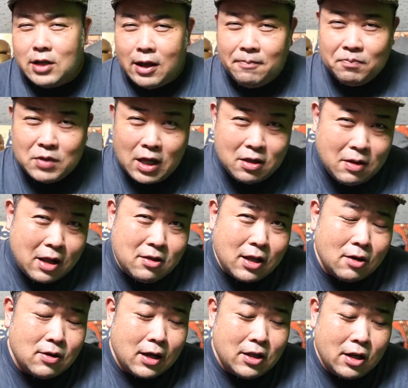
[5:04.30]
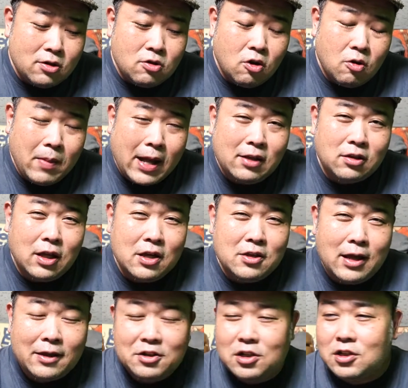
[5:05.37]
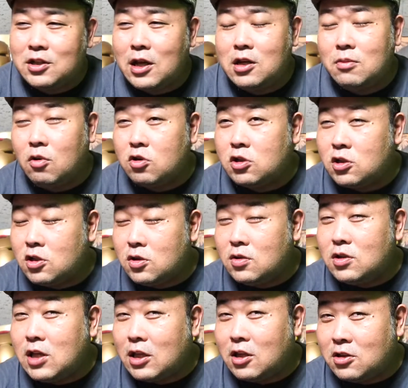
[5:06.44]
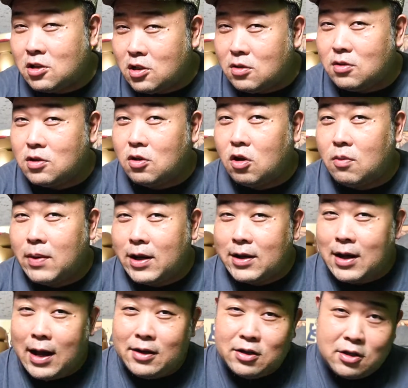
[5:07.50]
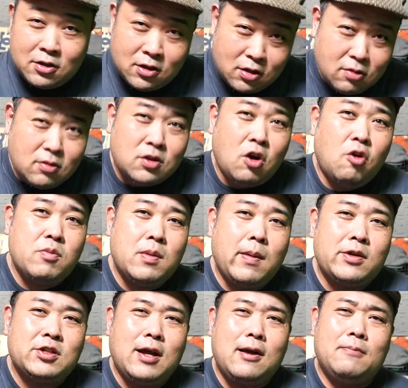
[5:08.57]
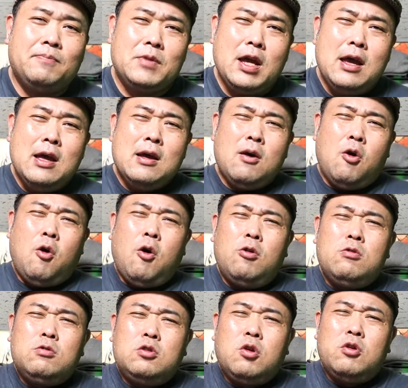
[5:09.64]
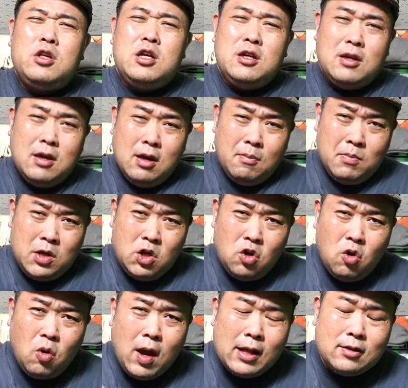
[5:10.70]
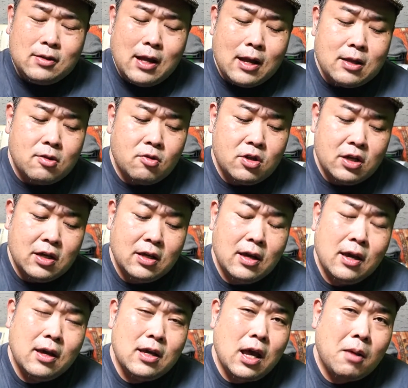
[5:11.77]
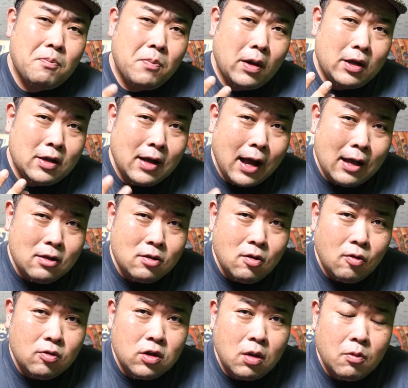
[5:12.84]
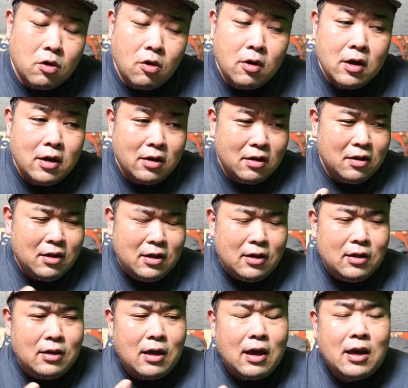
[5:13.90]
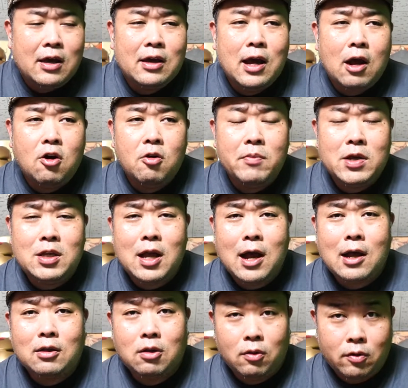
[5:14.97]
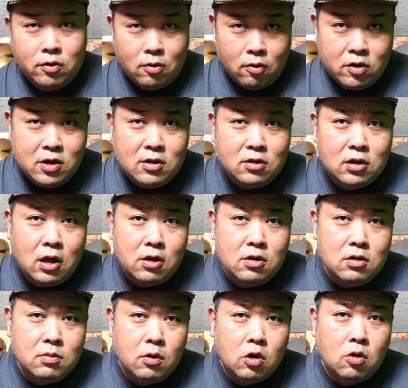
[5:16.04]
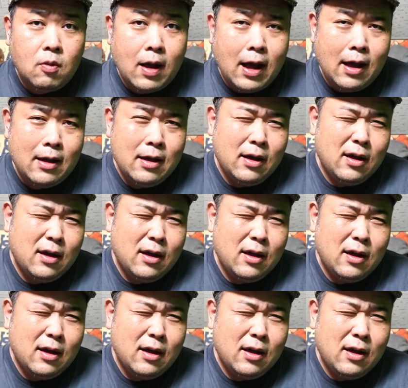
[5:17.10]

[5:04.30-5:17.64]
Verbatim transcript: ね。で、レンタルが出るのを待っていて、実際にもうすぐ出て、すぐその場で借りて、すぐ今日見ました。本当に見終わった後に、やっぱり感動ってもの、いい映画を見た後の余韻っていうものは